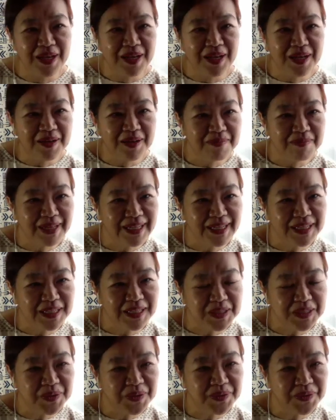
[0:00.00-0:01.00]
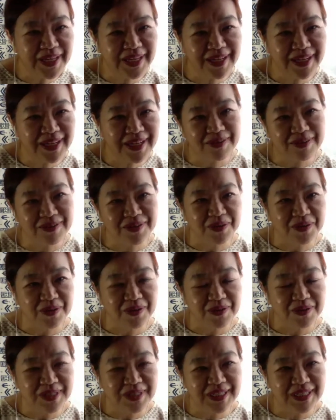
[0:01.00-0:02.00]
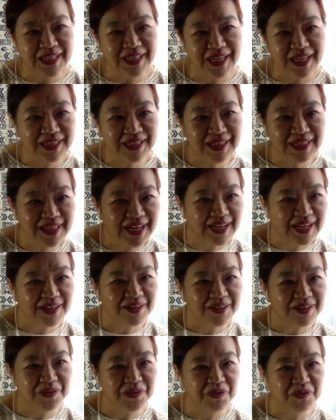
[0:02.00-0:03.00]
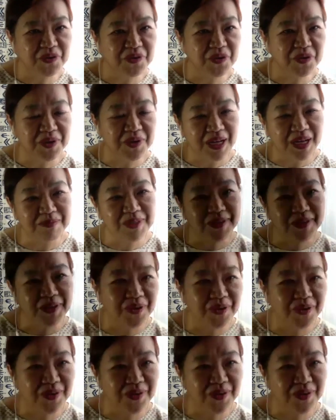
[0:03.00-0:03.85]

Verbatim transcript: また非常にこの時期にあったこのフォーラムの